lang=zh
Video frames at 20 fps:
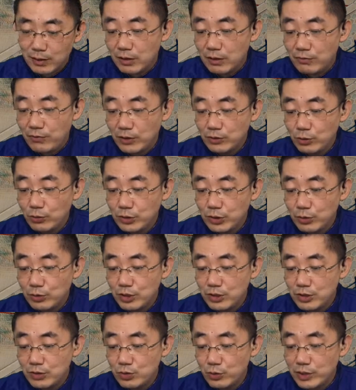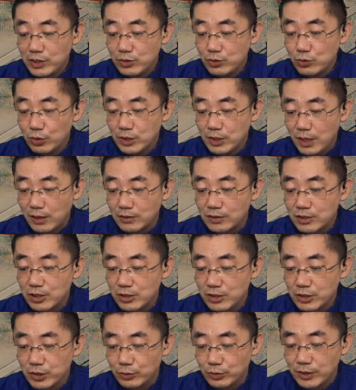方同尤氏坐一桌上
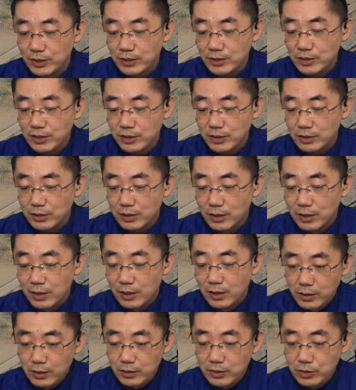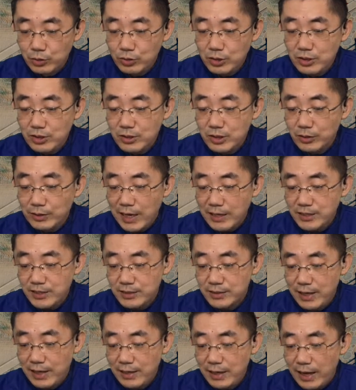吃酒听戏。尤氏叫拿戏
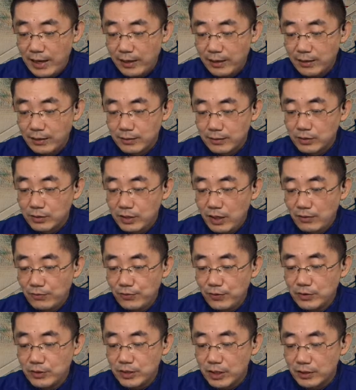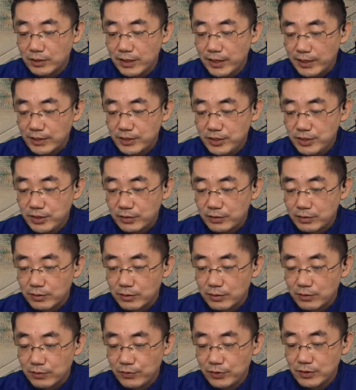单来，让凤姐儿点戏。
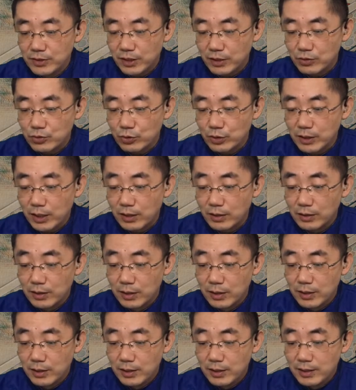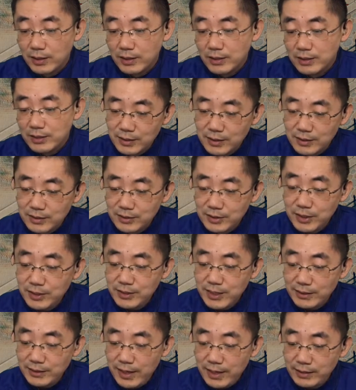凤姐儿说道：“亲
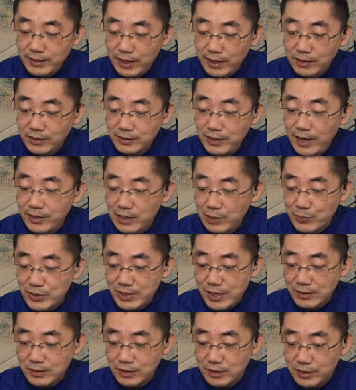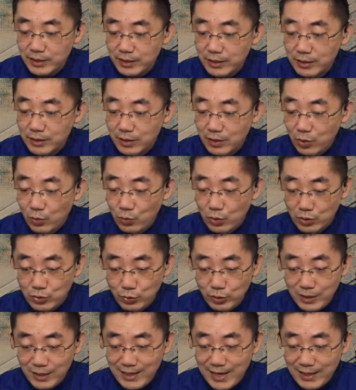家太太和太太们在这里，我如
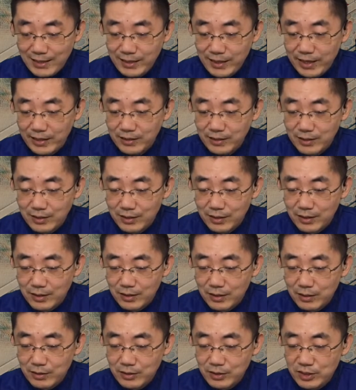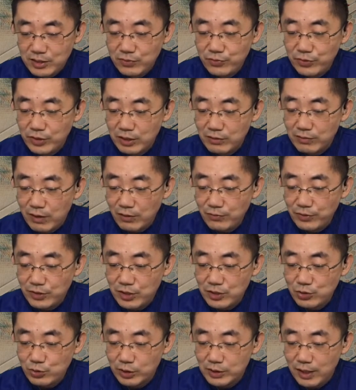何敢点？”邢夫人、王夫人
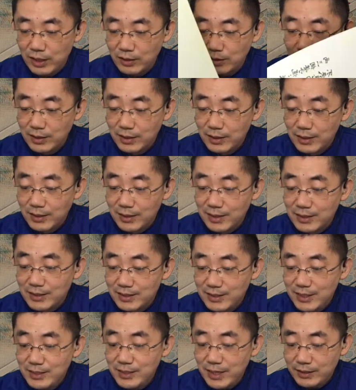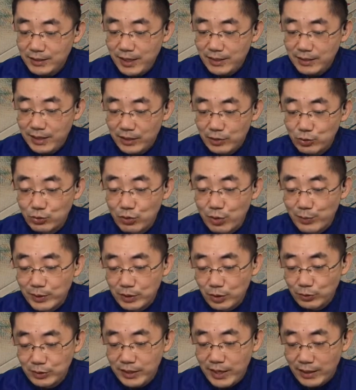说道。亲家太太同我们
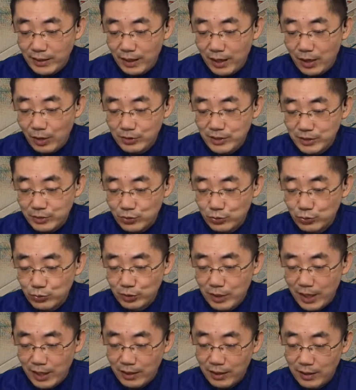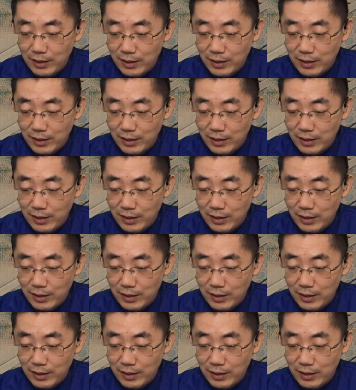都点了好几出了，